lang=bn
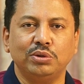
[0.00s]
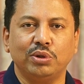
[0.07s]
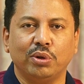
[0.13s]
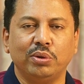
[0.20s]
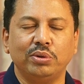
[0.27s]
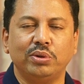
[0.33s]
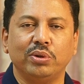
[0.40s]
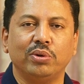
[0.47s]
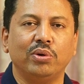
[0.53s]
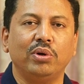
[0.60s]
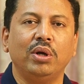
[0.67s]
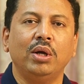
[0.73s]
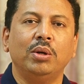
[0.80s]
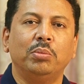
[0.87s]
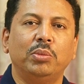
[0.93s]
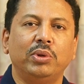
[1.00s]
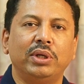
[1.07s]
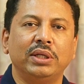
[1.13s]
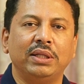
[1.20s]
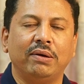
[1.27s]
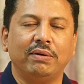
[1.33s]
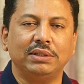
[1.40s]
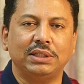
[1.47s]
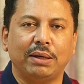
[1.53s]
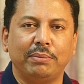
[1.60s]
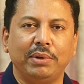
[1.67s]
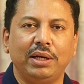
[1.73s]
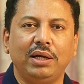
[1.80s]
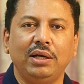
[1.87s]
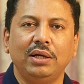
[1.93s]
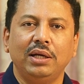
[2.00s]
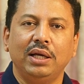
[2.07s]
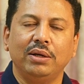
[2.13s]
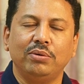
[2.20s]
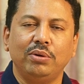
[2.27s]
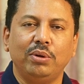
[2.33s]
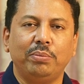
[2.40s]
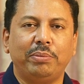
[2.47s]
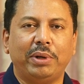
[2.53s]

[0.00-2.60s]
যখন তখন মুখে দেওয়া যাবে না এগুলো